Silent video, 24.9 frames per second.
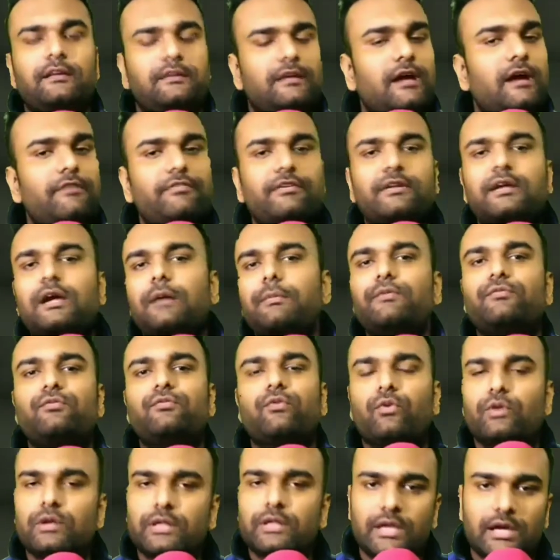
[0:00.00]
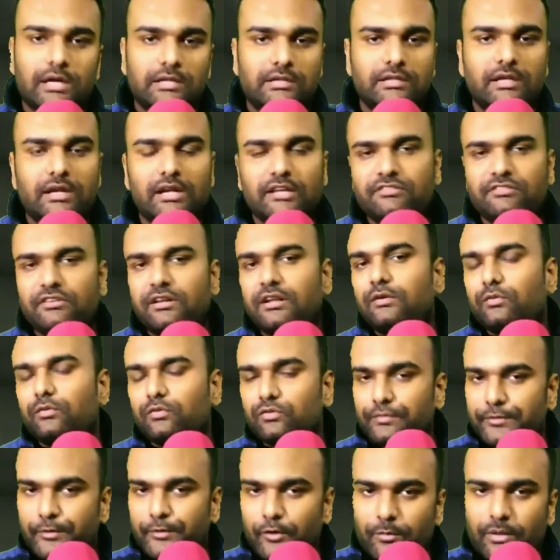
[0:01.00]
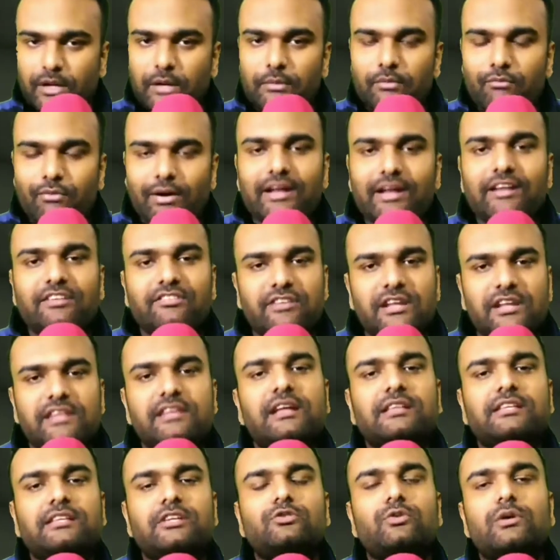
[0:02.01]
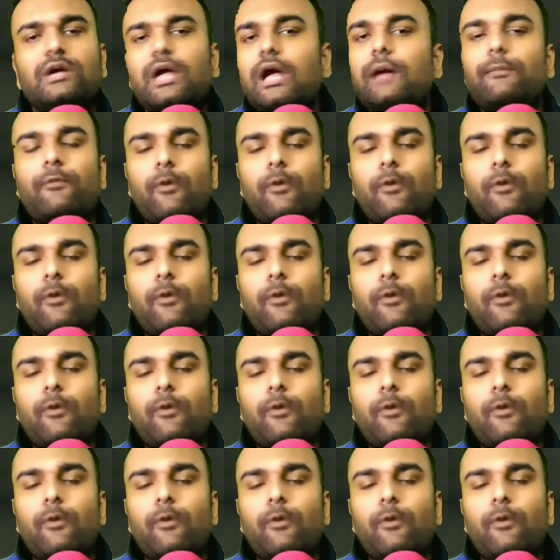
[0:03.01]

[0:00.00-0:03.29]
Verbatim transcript: या फिर कभी फ़ोन के अंदर अचानक उस वीडियो में कभी वायरस चली जाती है तो ये